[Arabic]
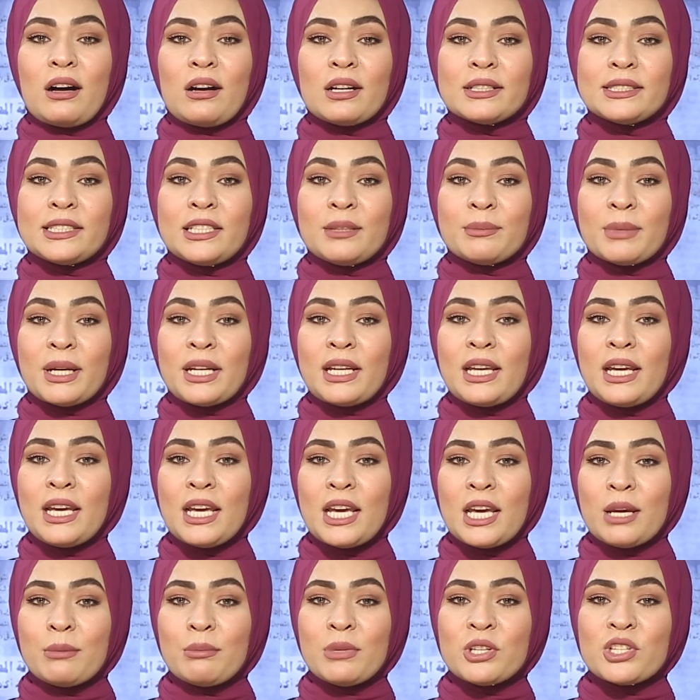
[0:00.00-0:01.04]
قديما
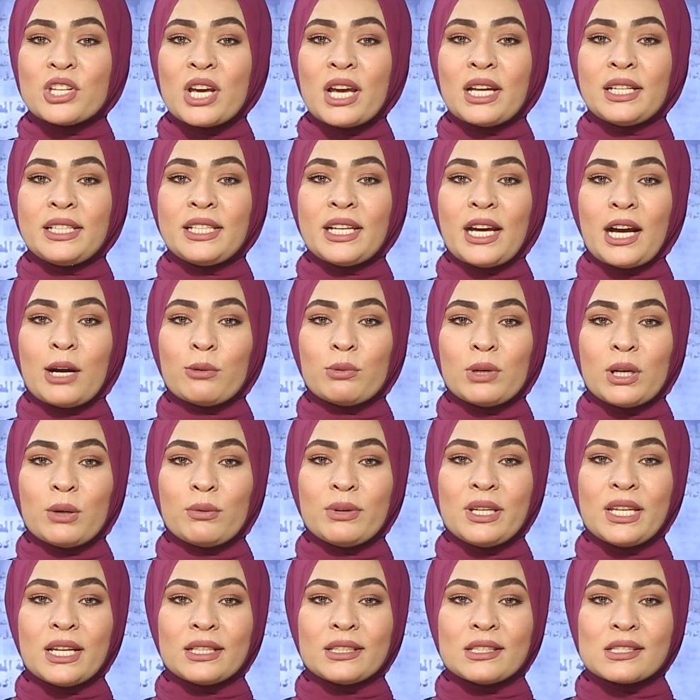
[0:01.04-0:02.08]
بشأن
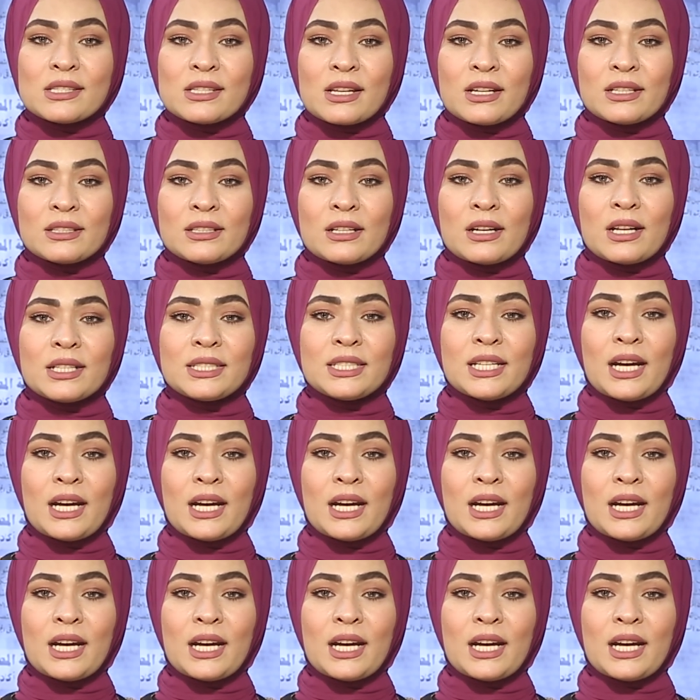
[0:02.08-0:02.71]
أولوية السيطرة